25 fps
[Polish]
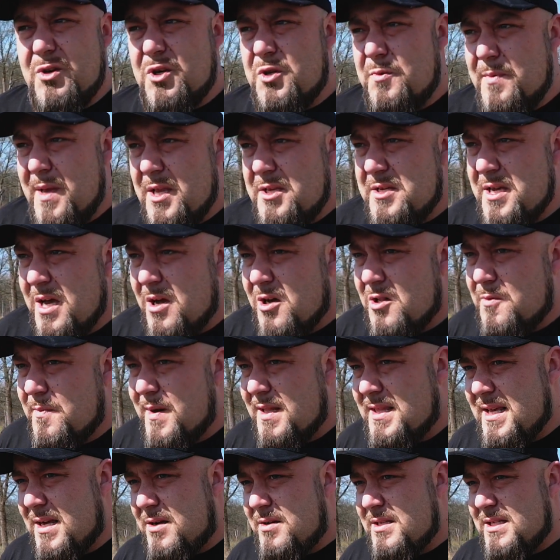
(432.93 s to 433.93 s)
śmiecia,
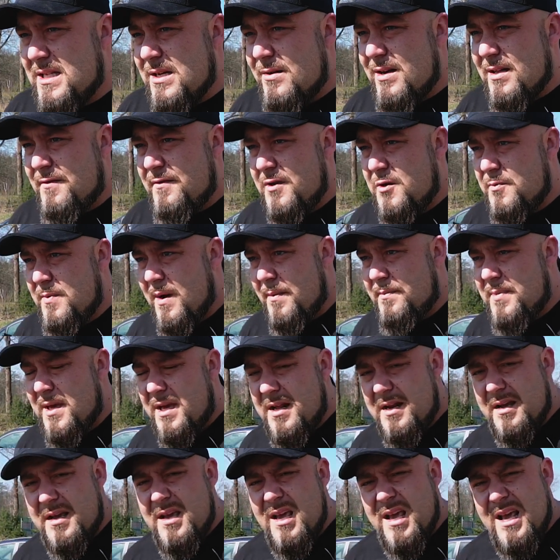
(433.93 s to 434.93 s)
odpad, jakoś załatwić
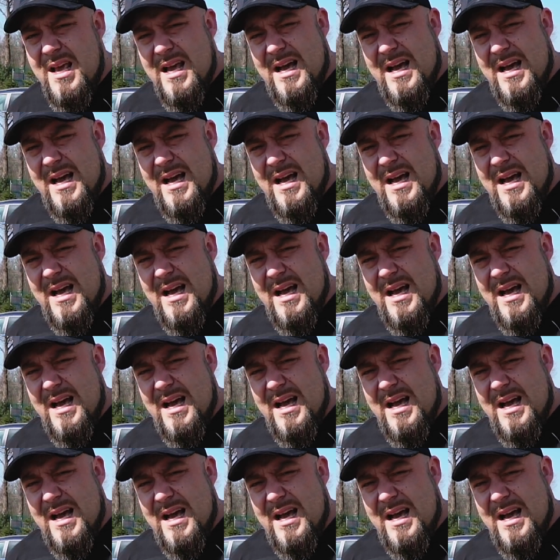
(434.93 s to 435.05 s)
papiery,